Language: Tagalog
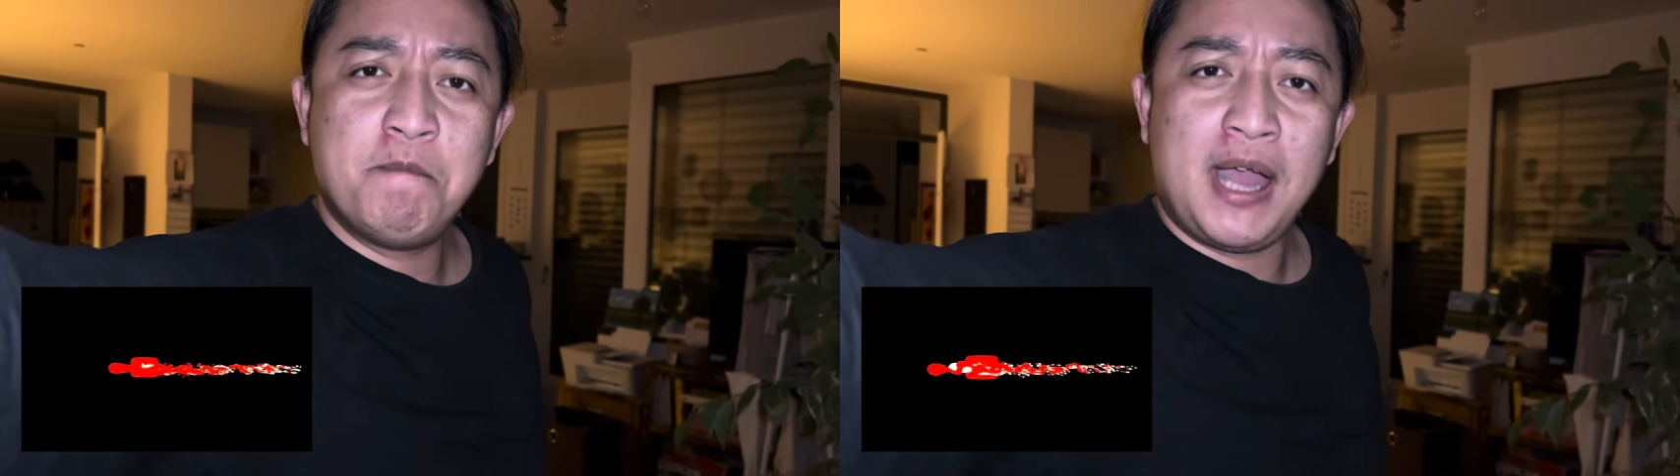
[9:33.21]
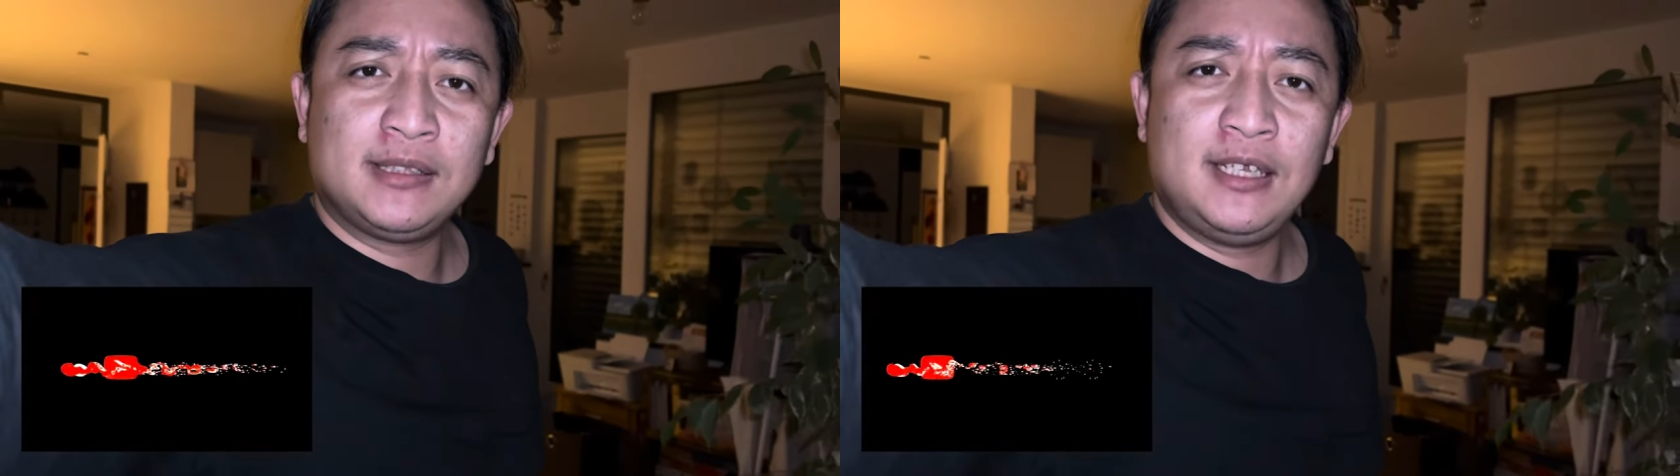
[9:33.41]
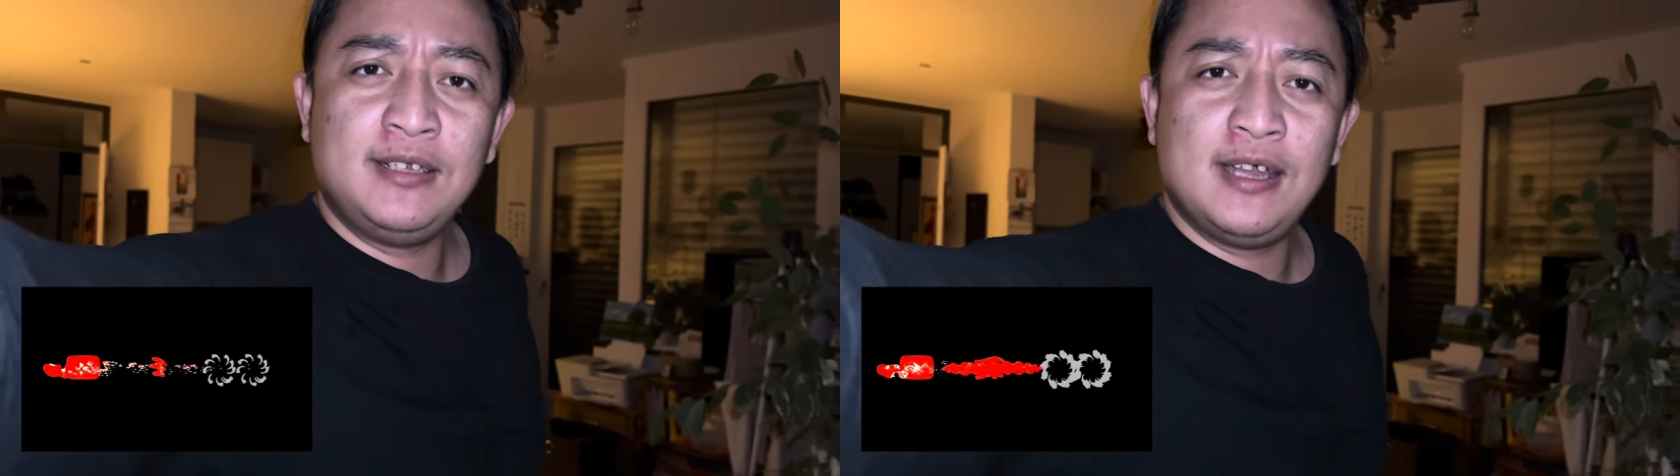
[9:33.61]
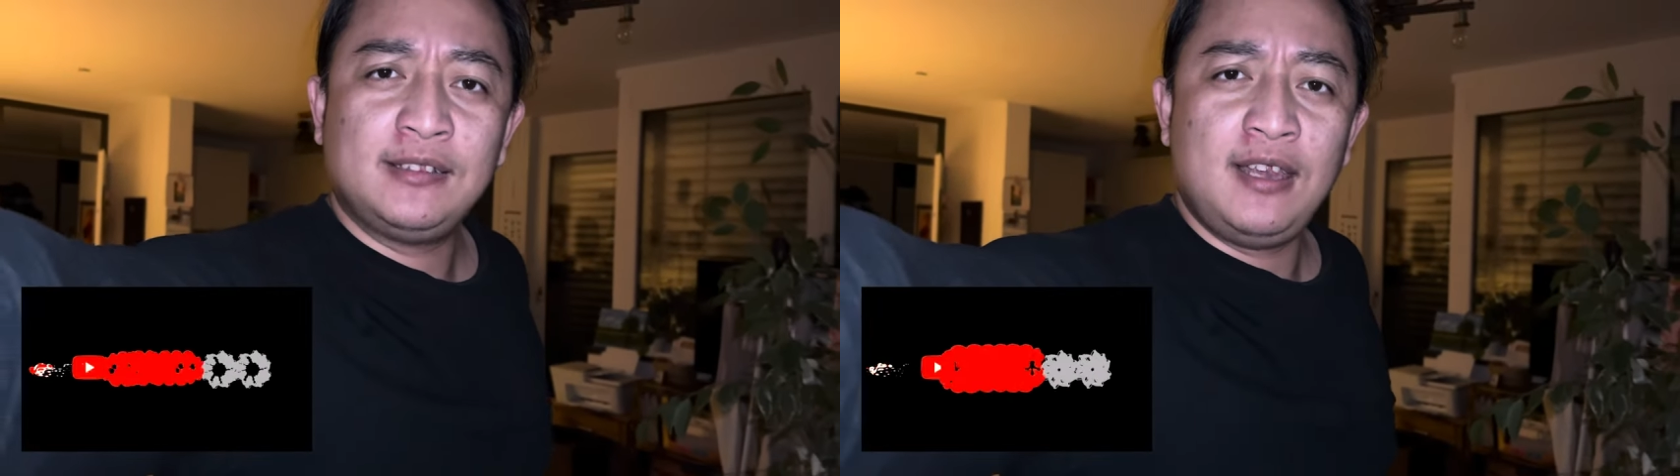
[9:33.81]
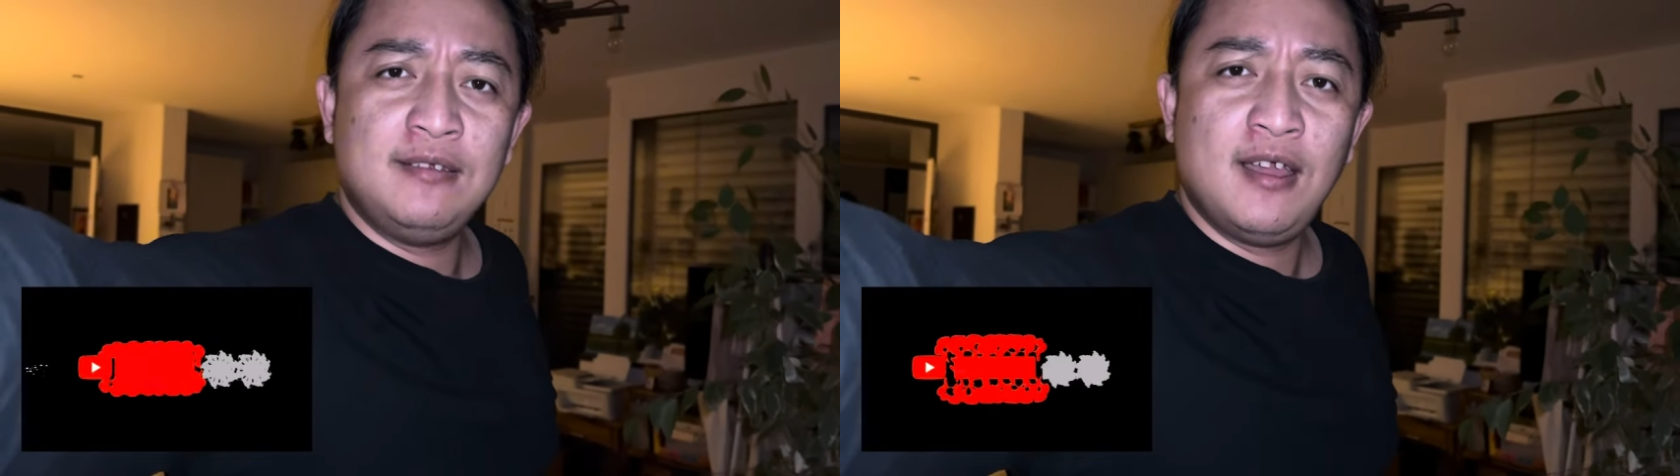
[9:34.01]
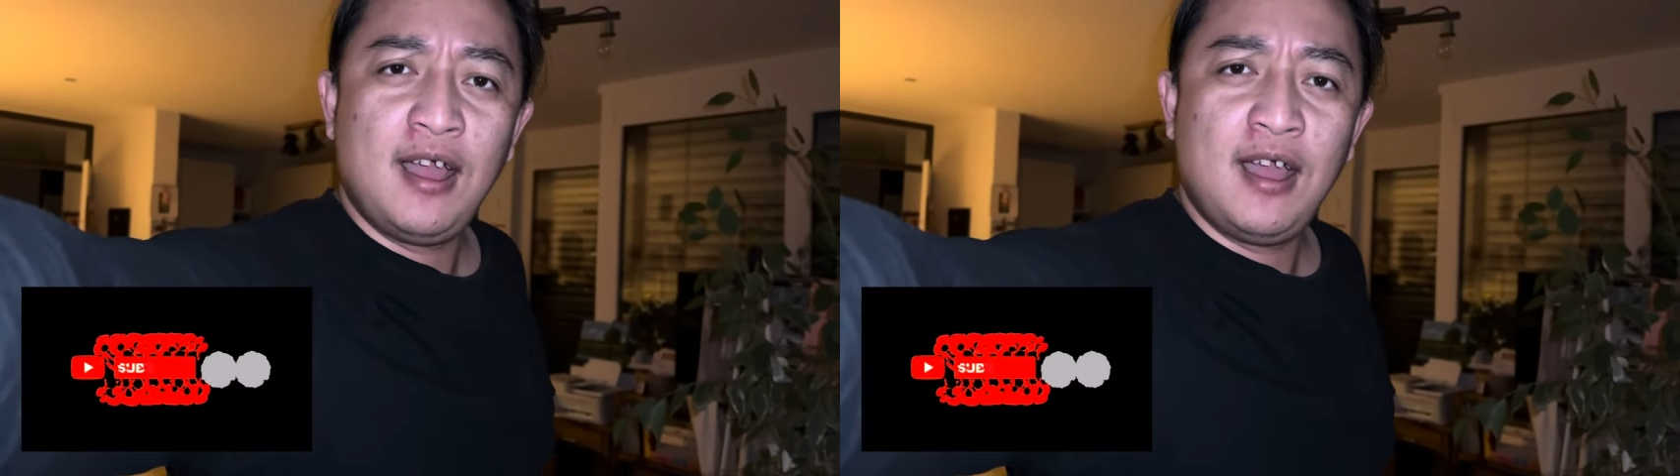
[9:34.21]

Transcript: button natin.